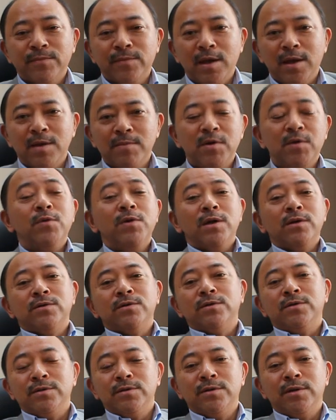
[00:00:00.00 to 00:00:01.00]
えもな
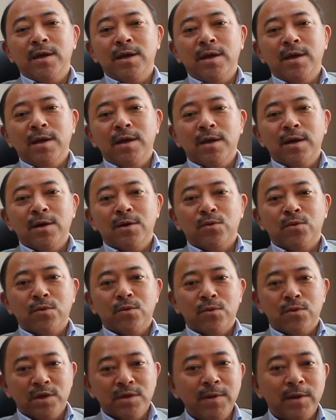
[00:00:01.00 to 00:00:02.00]
く、え
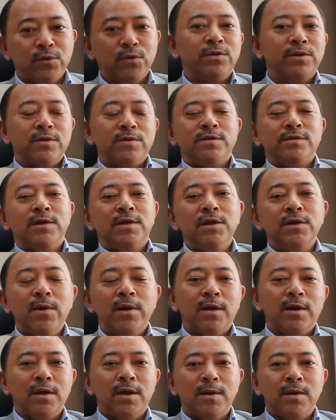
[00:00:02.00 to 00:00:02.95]
今撮ってる時点では、